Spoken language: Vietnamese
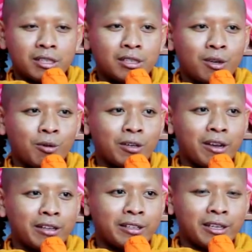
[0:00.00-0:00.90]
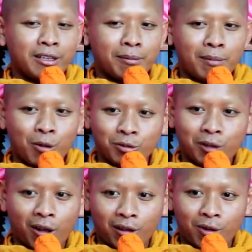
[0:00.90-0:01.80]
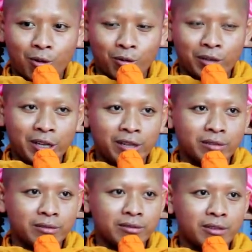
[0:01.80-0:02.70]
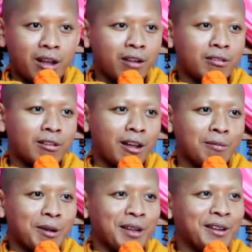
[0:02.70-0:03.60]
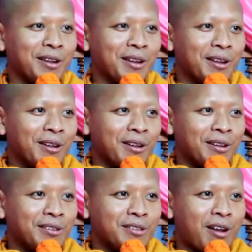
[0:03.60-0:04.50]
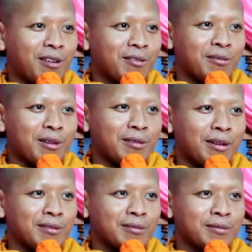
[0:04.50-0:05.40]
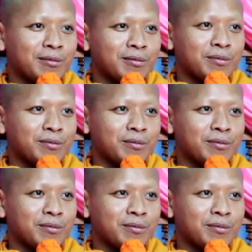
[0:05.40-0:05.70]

lư côn cần gì thật bao sọ côn thì khăng khăng phê không đừng